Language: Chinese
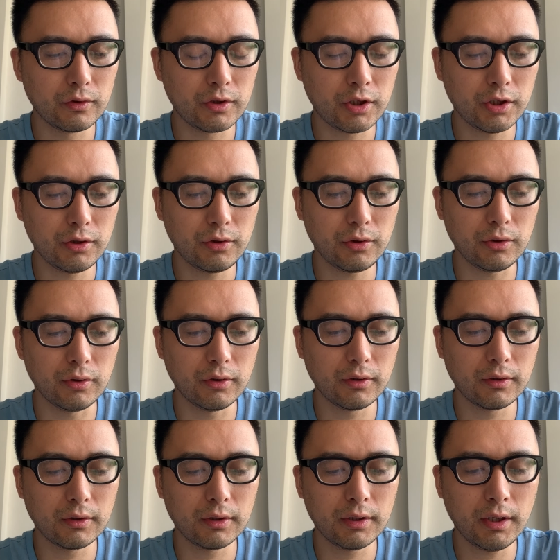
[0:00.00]
吃去，
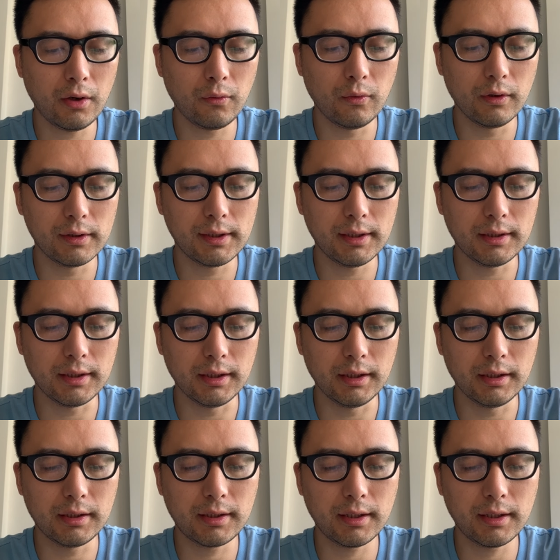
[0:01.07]
让我自己